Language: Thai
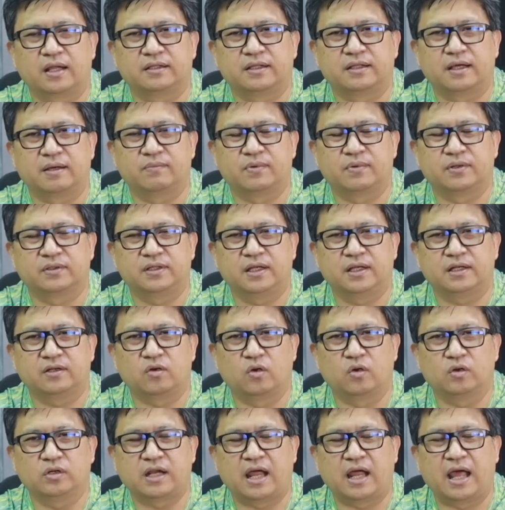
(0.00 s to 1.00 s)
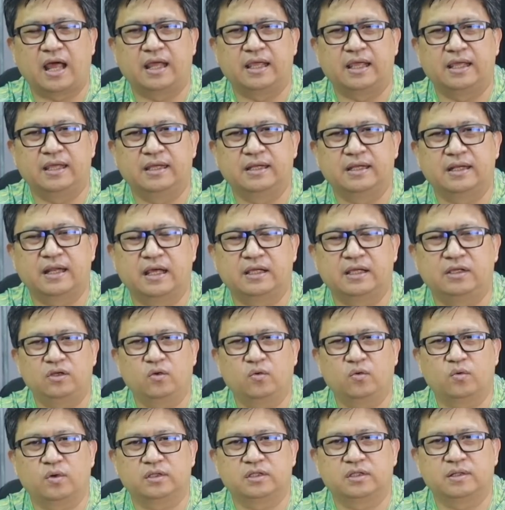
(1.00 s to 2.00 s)
การต่างประเทศของไทย นาย
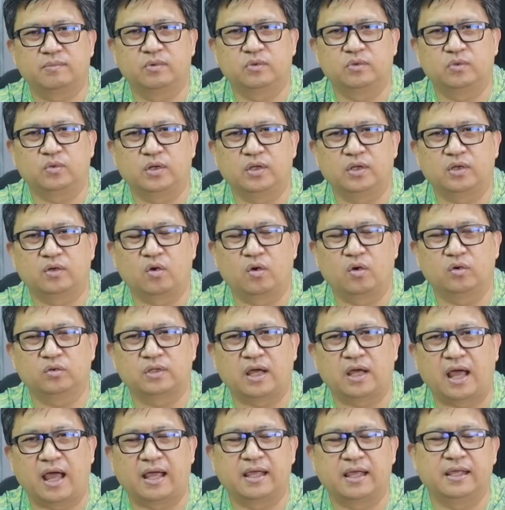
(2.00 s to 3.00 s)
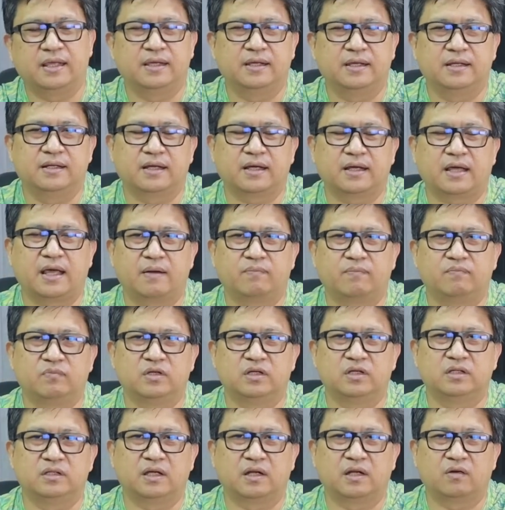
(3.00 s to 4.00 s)
กรัฐมนตรีของไทยนะครับ
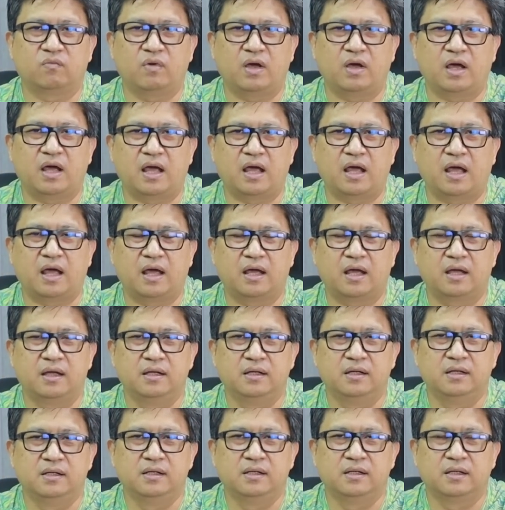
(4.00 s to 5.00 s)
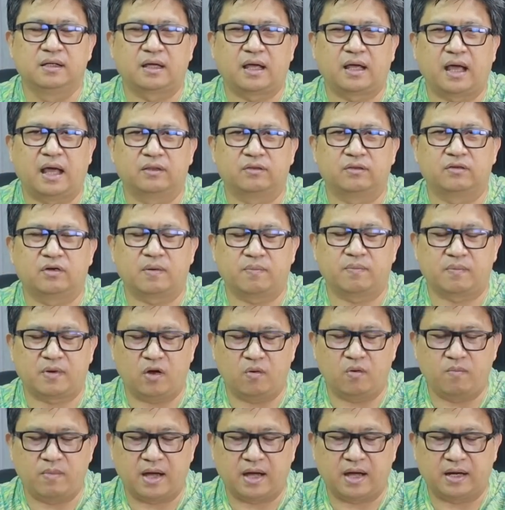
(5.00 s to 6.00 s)
ยืนยันว่าการรับ
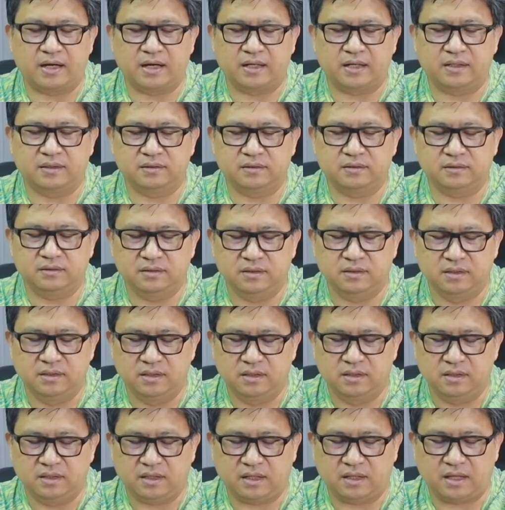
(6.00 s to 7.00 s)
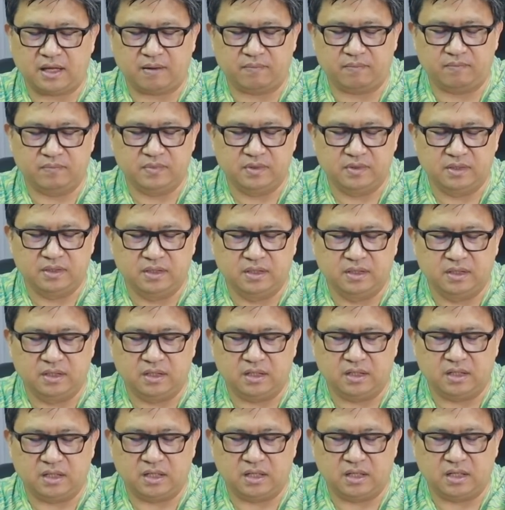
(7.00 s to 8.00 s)
เข้ามานั้นนะครับ
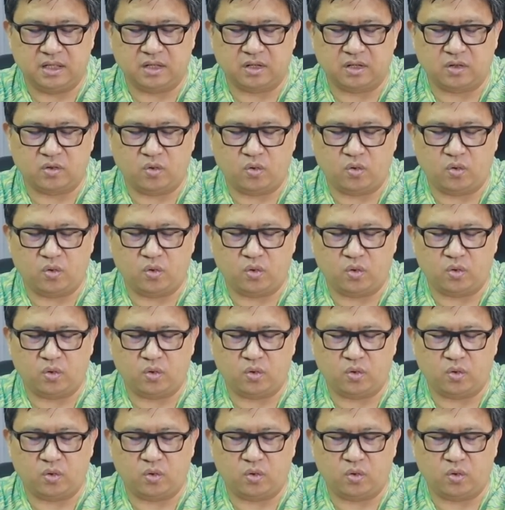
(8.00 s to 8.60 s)
โก